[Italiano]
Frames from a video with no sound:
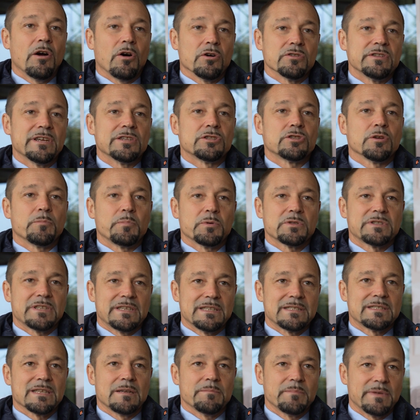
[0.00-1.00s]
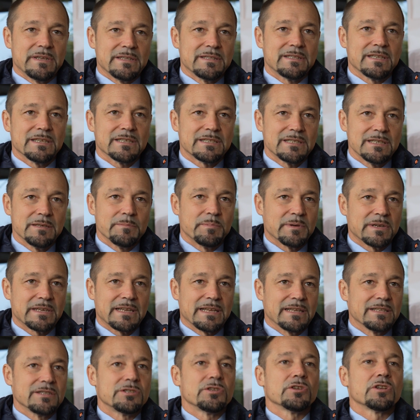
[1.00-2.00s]
Ho detto potenzialmente sì
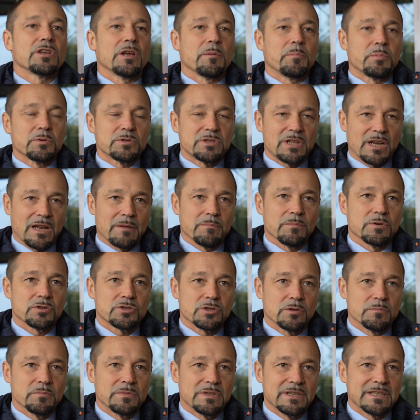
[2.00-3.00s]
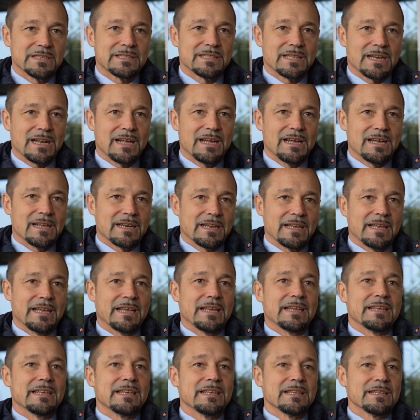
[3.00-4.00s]
perché in teoria potremmo
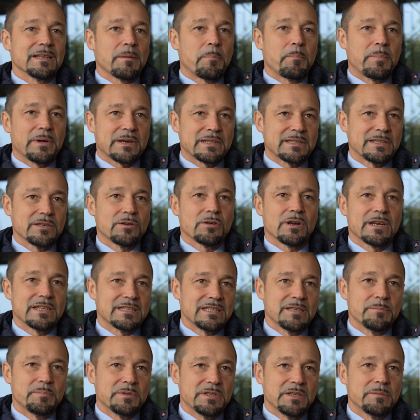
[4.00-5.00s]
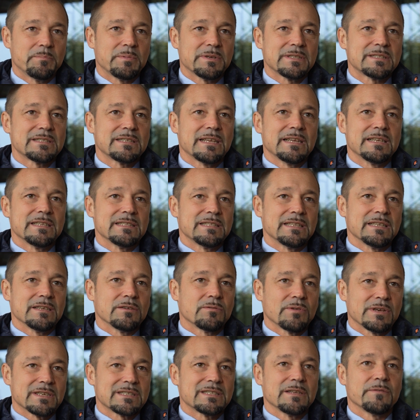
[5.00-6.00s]
somministrare in particolari tipi di pazienti
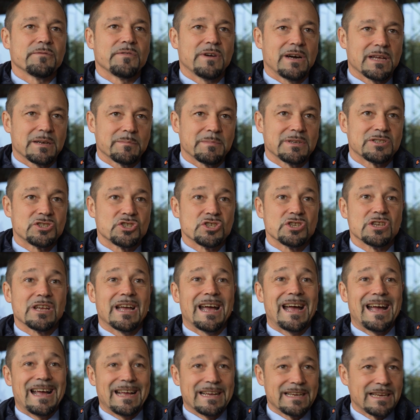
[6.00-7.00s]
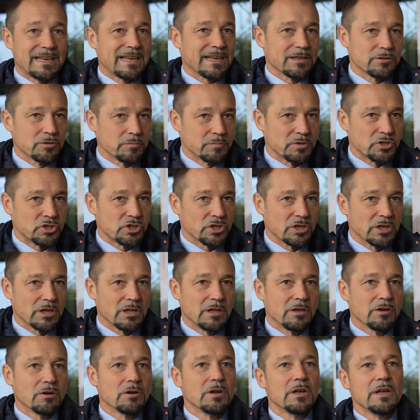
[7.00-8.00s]
questi farmaci anche a
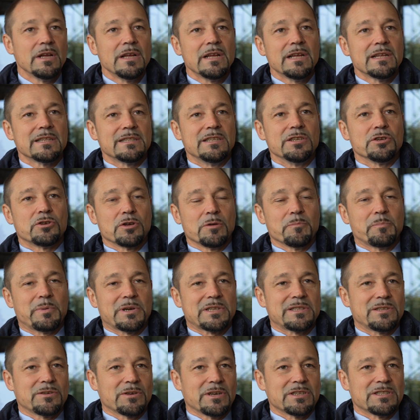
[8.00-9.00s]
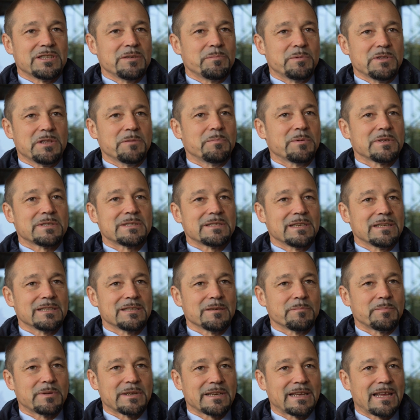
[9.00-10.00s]
domicilio. Dico in particolari tipi di
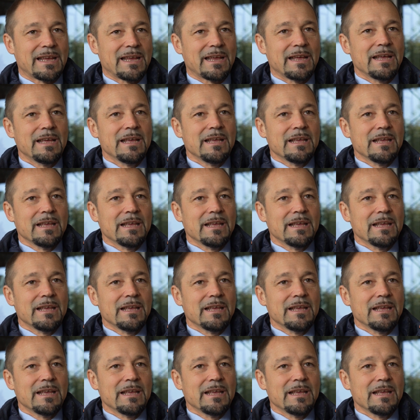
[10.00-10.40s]
pazienti perché